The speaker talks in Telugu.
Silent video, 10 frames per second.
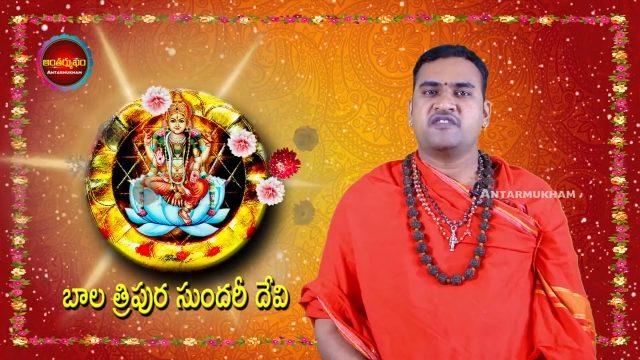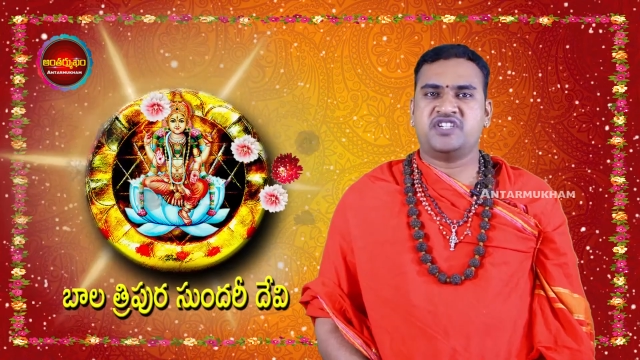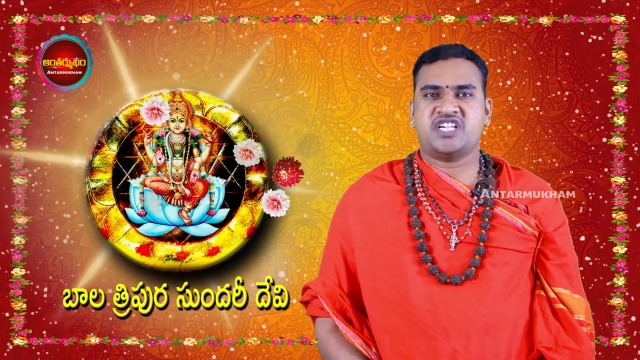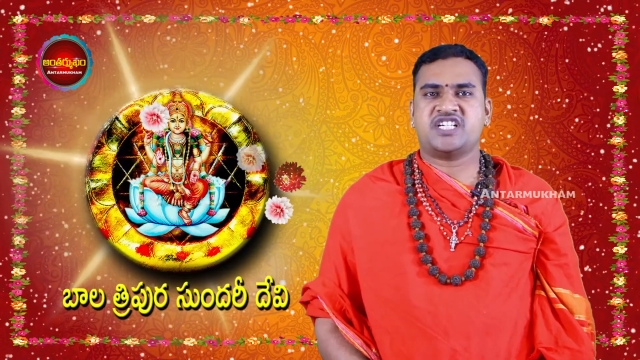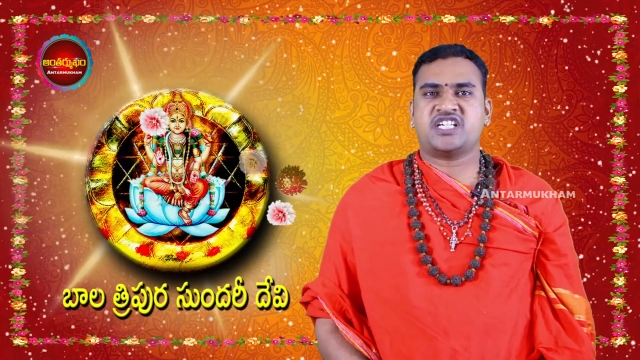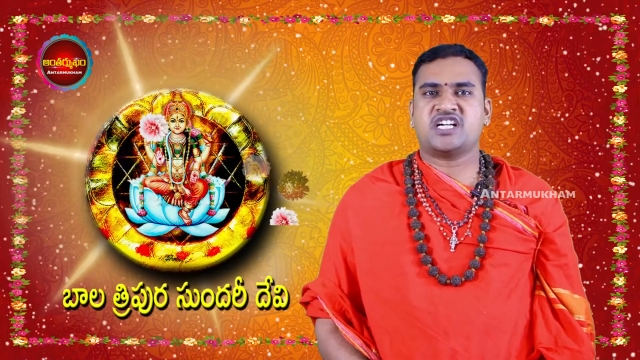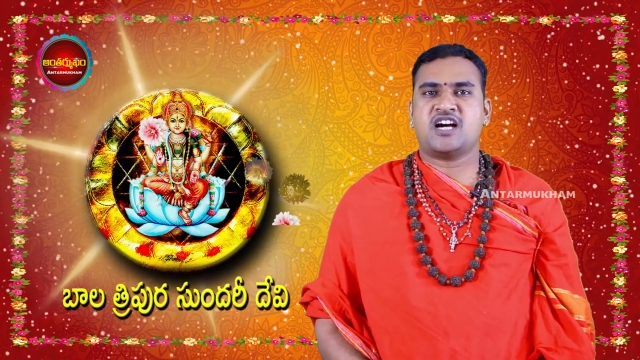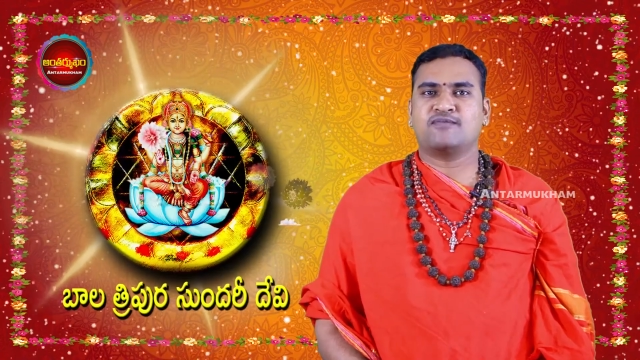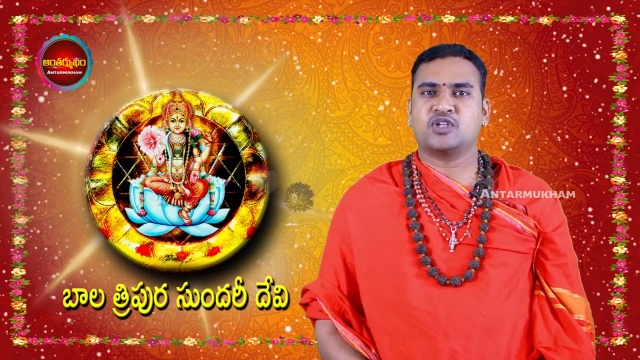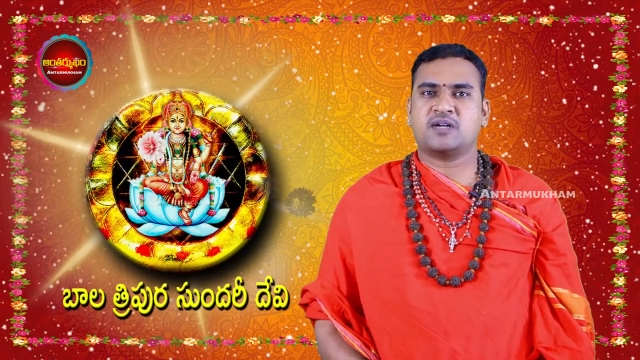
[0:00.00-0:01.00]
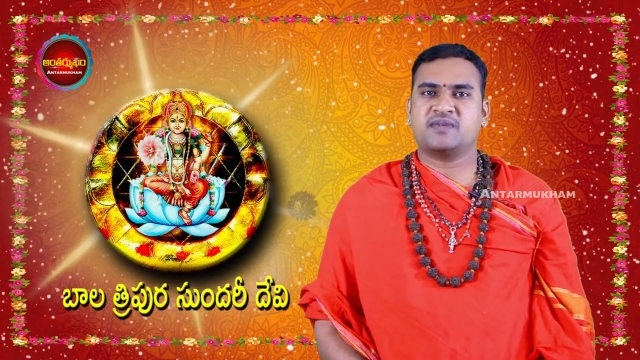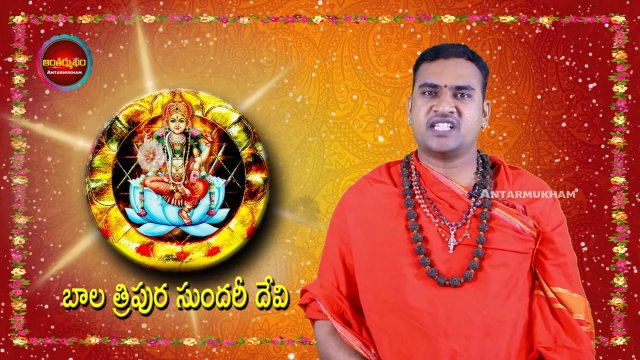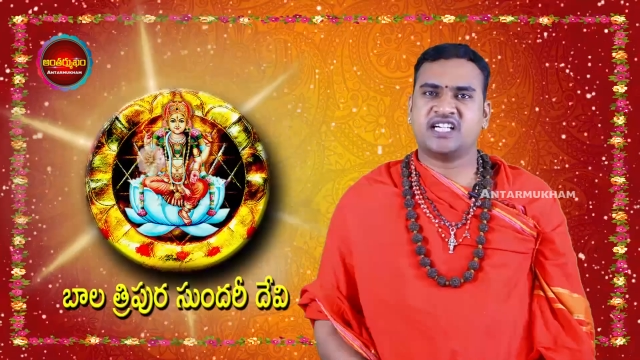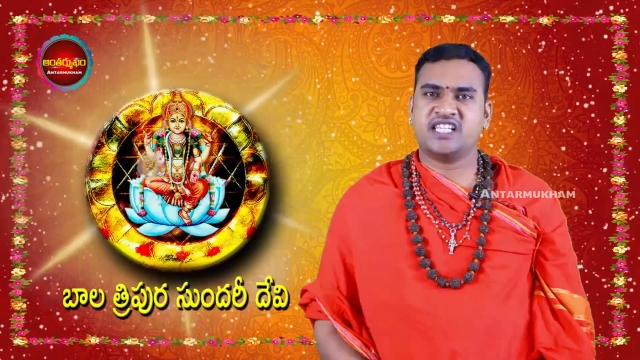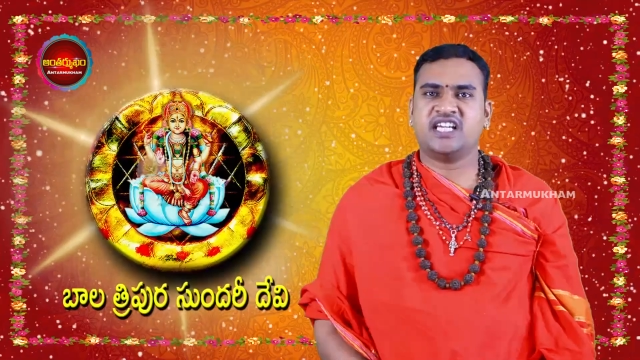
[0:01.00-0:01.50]
విశేషంగా
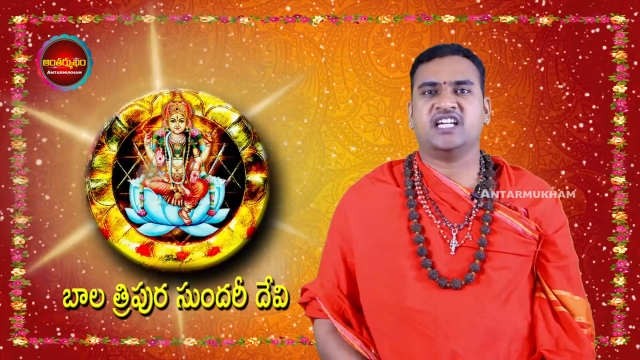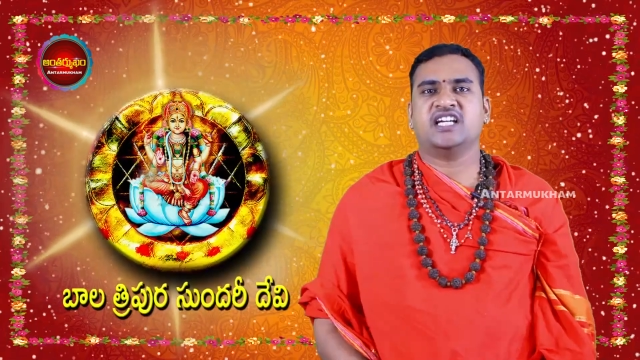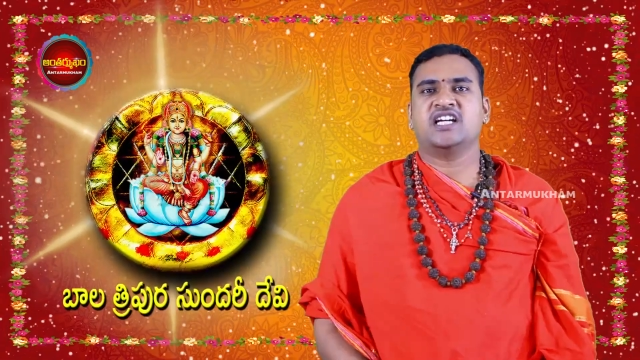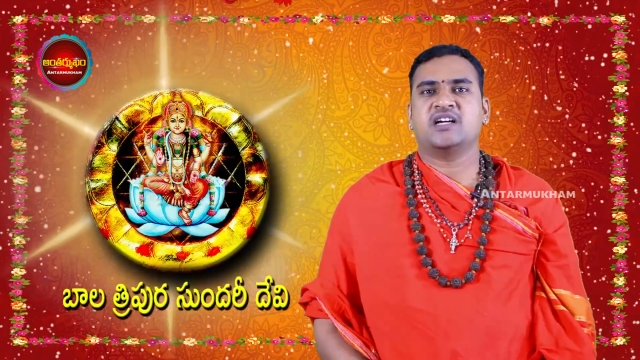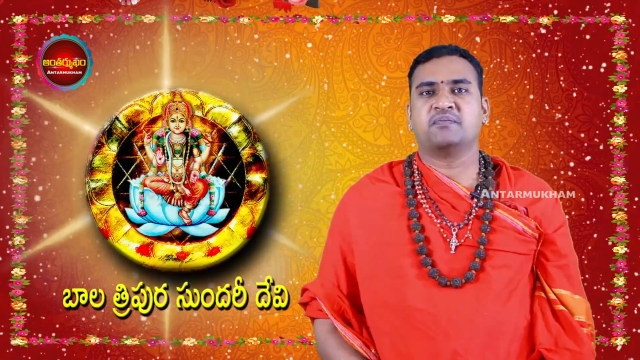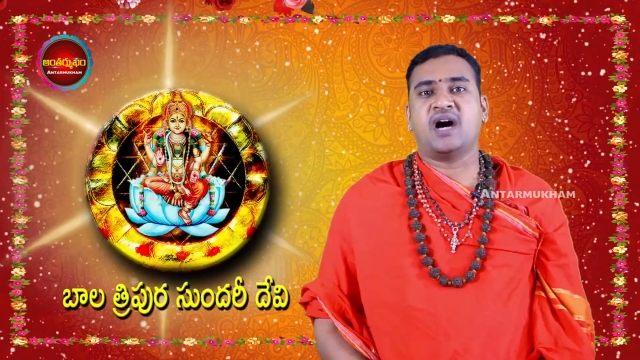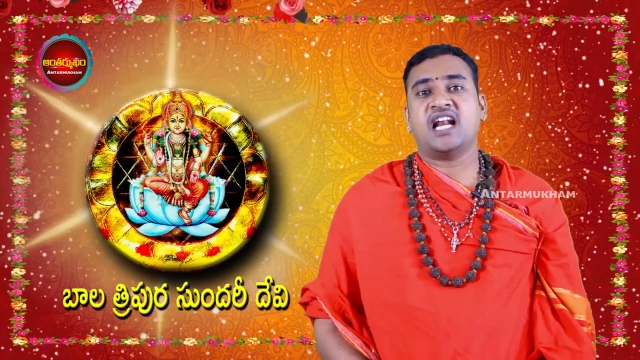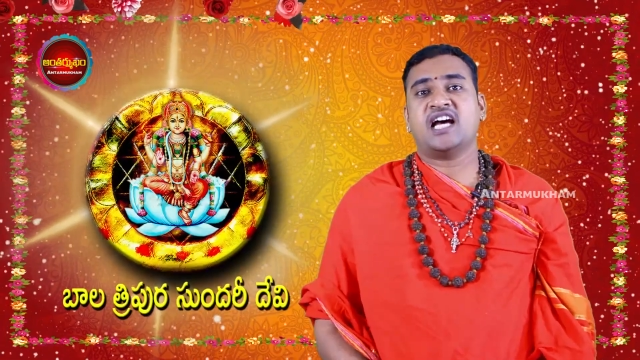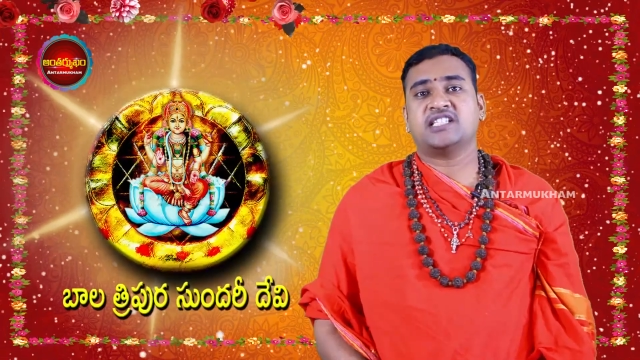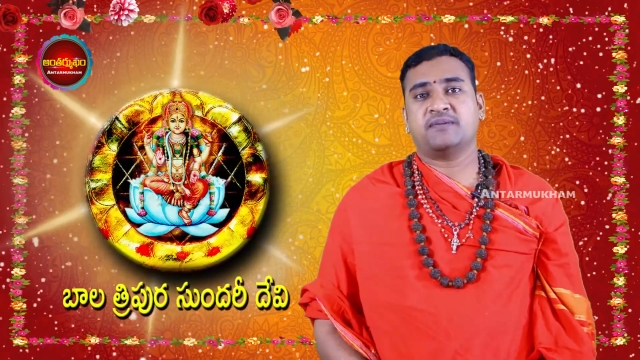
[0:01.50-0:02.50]
మొట్టమొదటిది బాలా